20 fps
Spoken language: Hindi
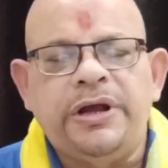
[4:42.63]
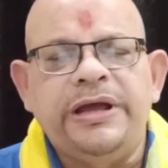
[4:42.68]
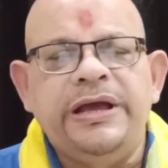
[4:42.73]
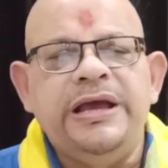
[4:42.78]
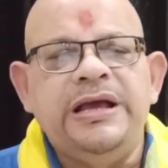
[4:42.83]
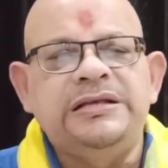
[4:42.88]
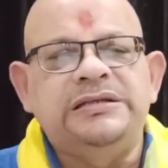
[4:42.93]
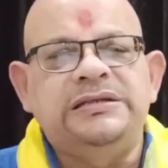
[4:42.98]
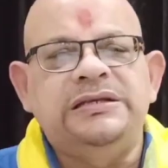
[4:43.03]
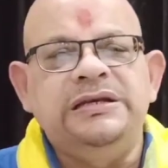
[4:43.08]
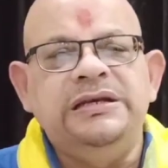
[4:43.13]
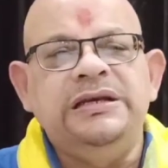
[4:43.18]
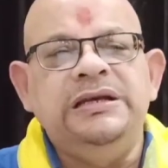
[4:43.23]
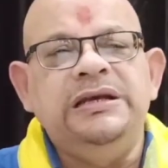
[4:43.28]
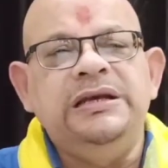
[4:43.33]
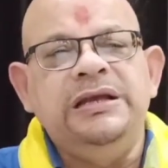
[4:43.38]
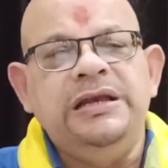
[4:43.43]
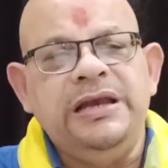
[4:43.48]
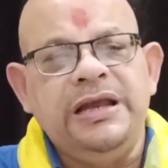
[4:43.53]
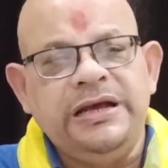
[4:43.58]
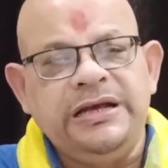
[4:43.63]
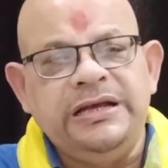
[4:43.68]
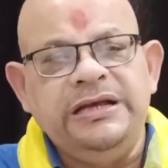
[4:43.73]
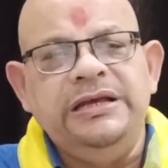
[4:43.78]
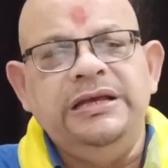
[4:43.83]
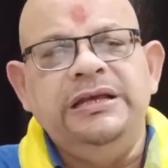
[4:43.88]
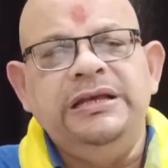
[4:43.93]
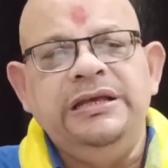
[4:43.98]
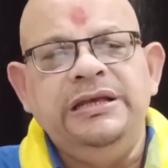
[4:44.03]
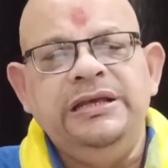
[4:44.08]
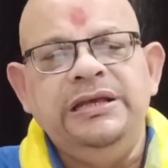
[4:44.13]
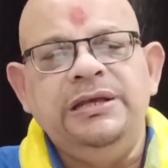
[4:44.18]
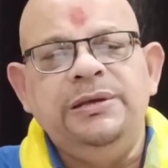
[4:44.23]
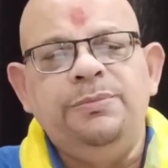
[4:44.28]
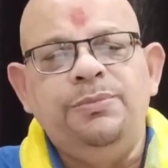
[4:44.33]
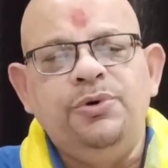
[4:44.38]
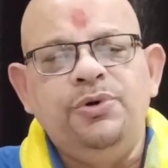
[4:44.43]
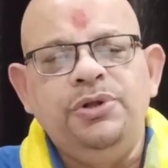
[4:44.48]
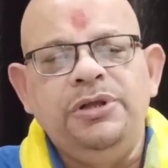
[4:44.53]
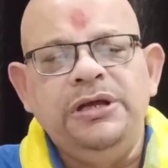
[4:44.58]
कैसी
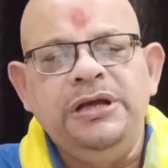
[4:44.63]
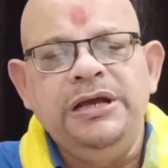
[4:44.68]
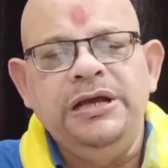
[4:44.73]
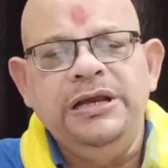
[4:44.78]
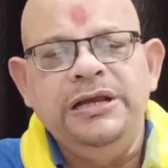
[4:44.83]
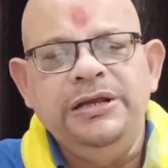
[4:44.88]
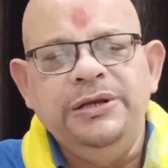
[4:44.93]
लगी बूंदे